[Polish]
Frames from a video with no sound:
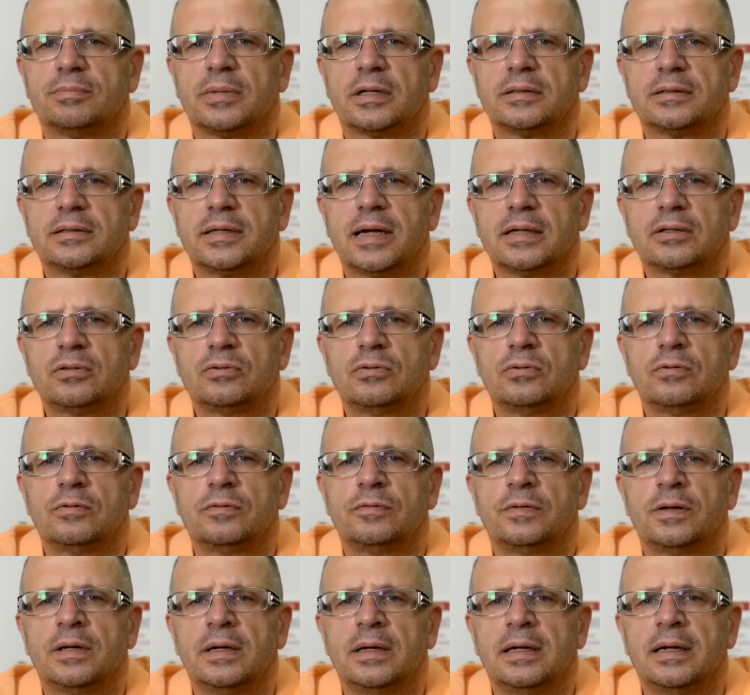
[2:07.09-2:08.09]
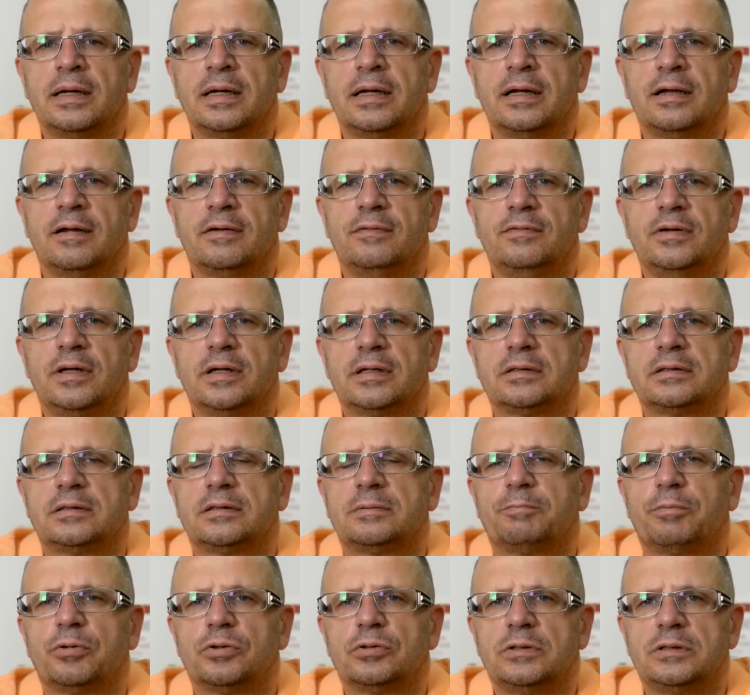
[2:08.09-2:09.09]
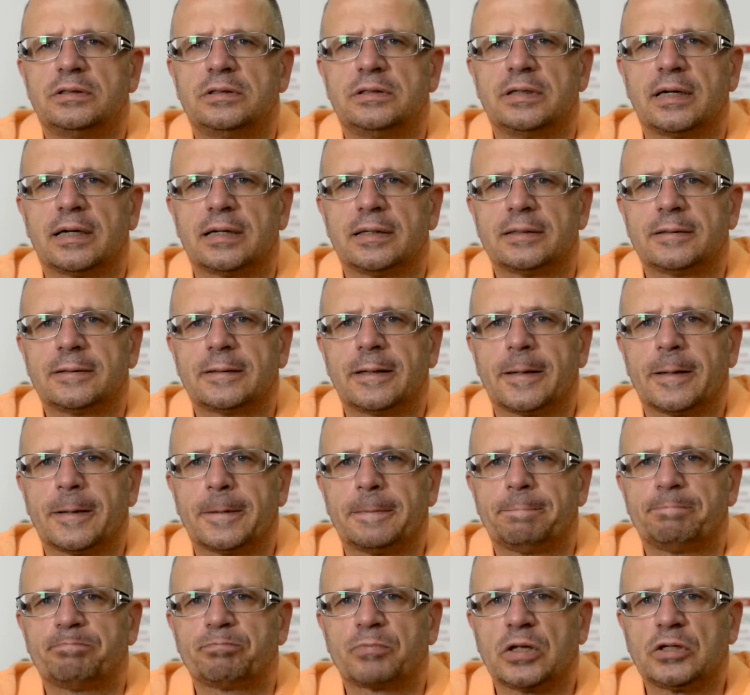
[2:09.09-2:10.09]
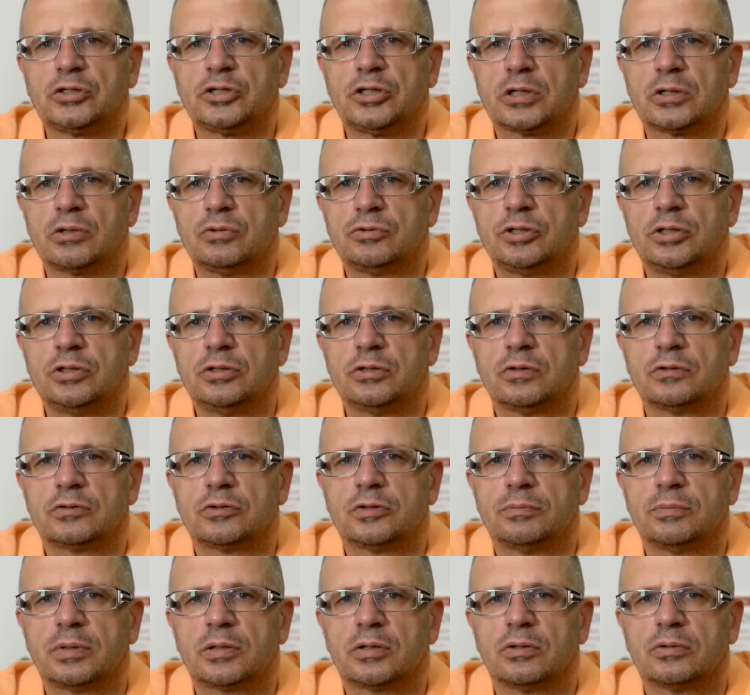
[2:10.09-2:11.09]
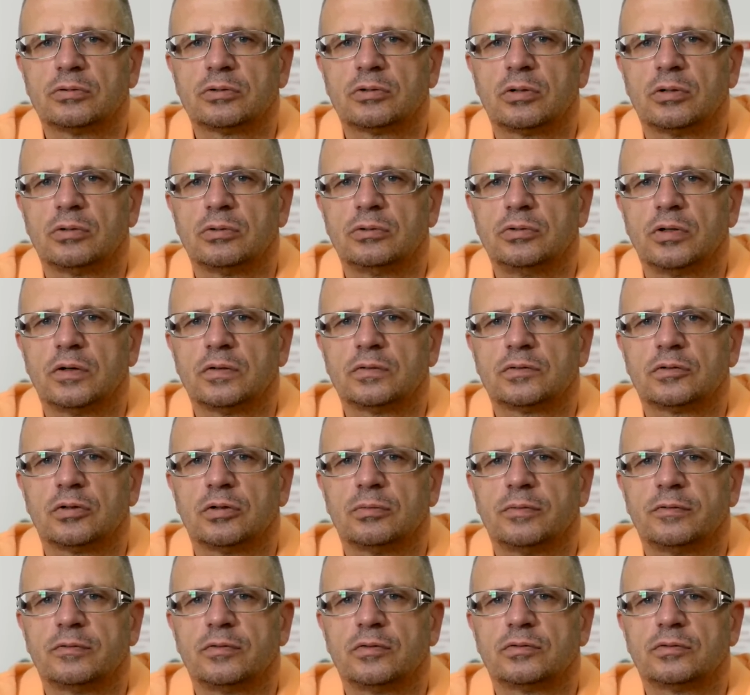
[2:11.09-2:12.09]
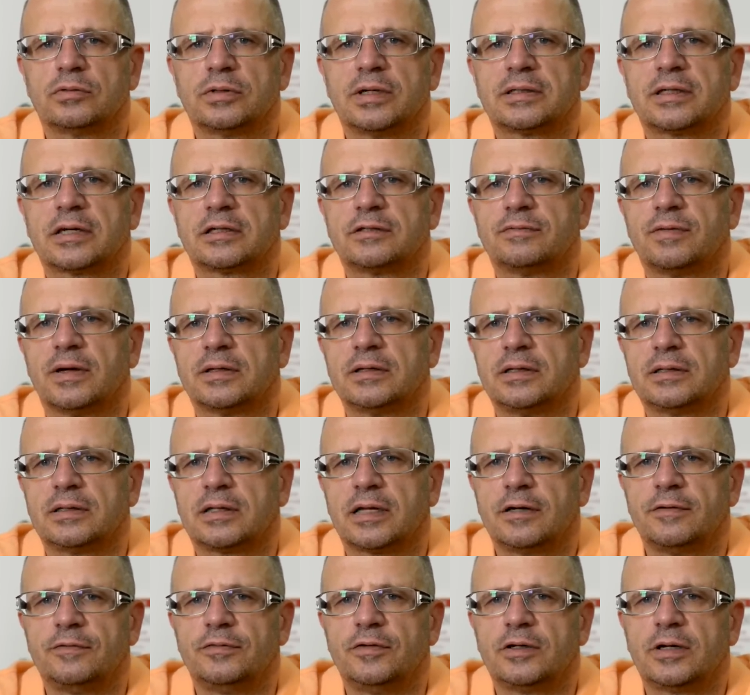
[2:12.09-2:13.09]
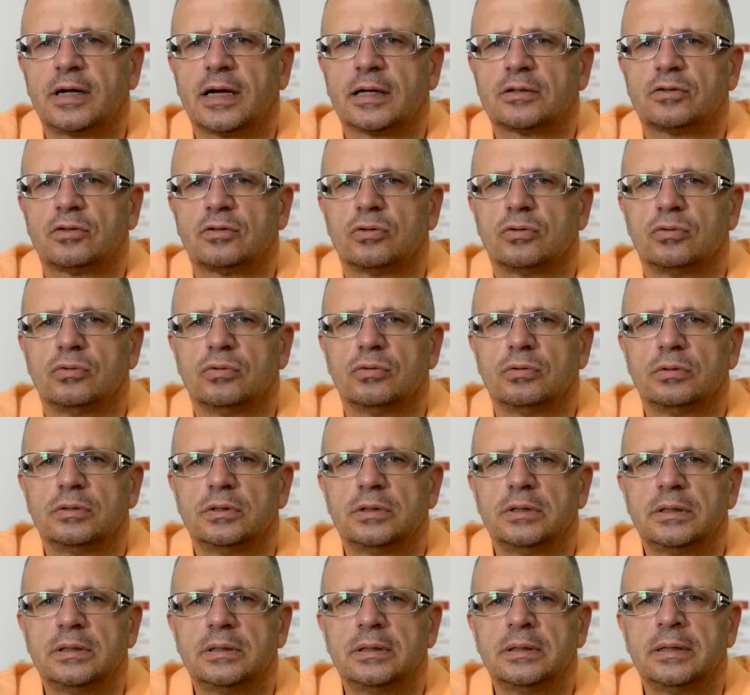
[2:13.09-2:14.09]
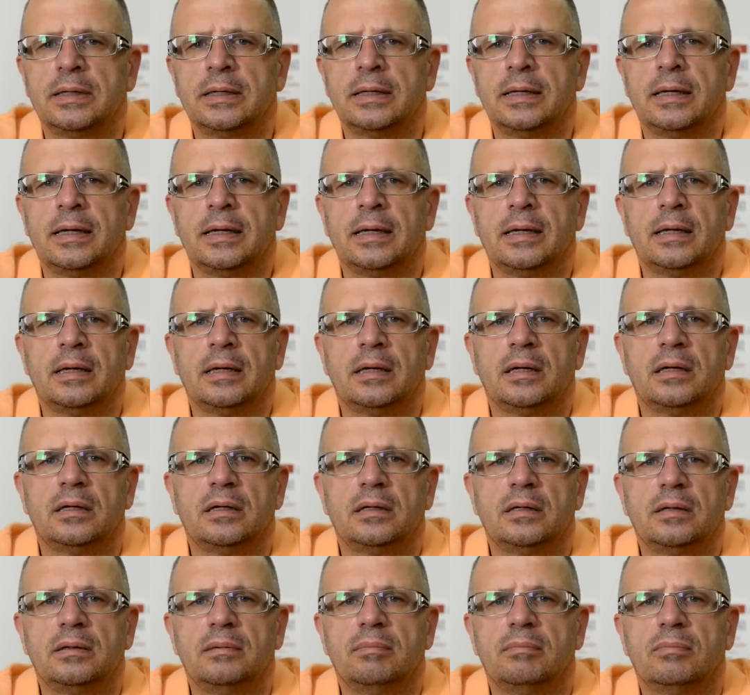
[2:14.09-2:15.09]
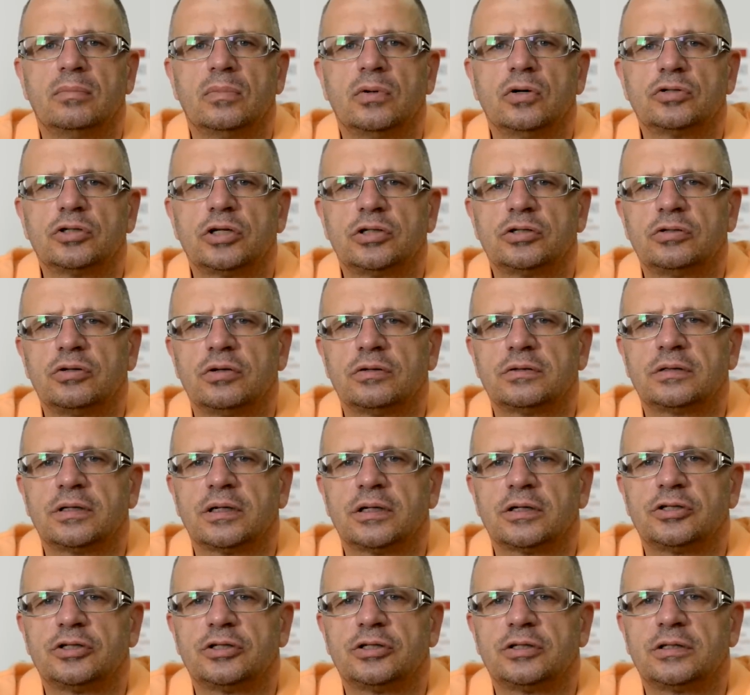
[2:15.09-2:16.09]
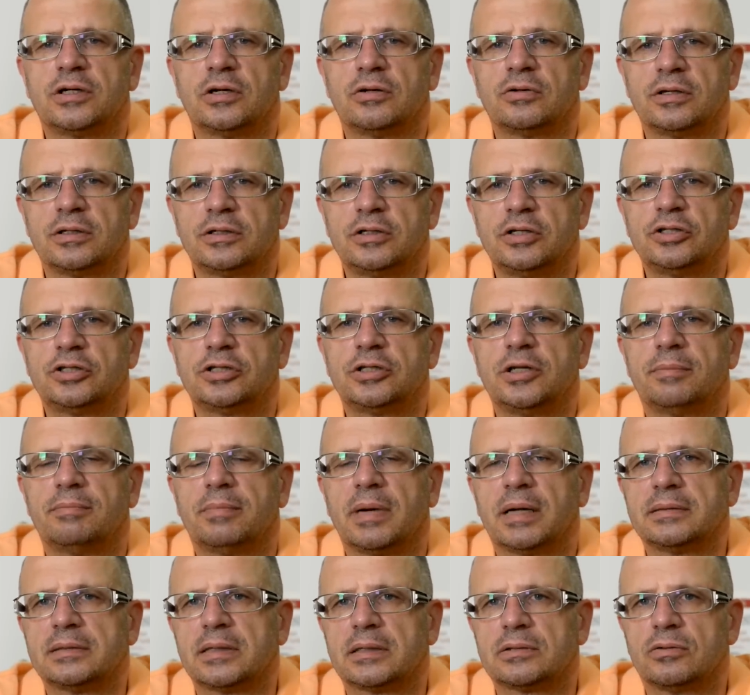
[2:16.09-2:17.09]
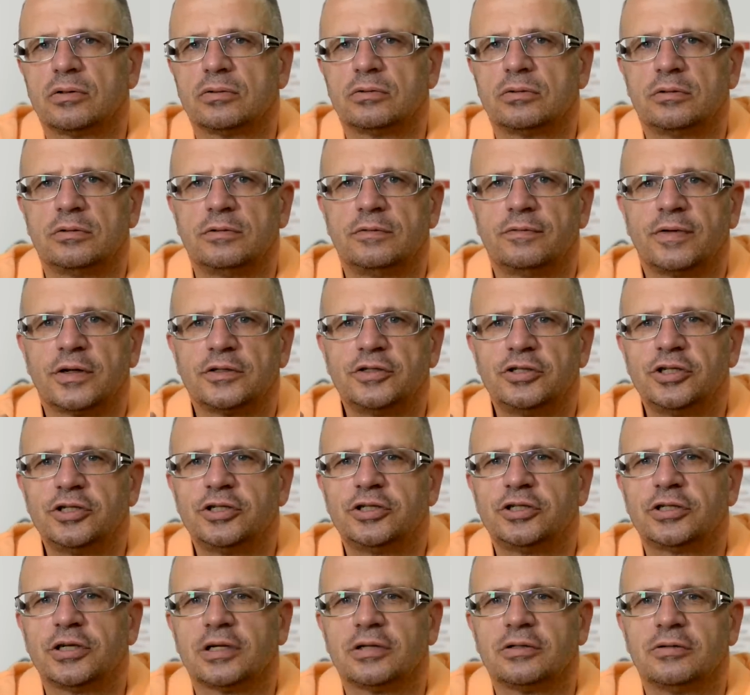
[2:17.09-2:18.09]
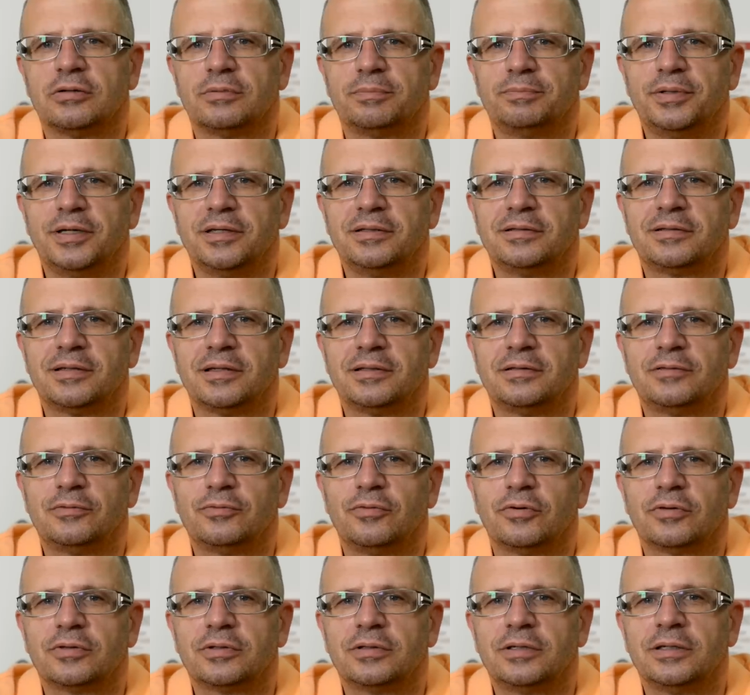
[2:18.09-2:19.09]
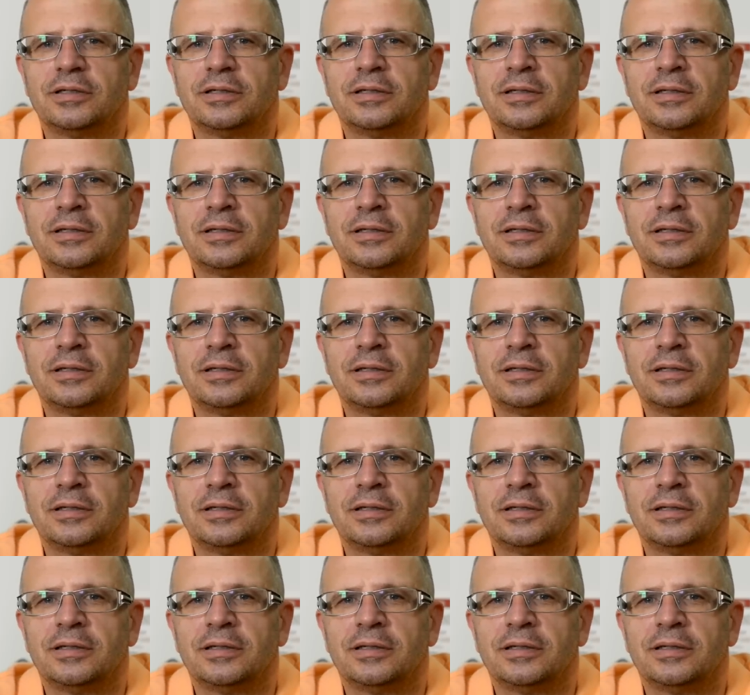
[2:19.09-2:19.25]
mandatów, więc policjanta czy jakąś inną osobę kontrolującą obowiązuje tak zwany taryfikator ogólny, Y, możesz dostać teoretycznie mandat od 20 do 500 zł,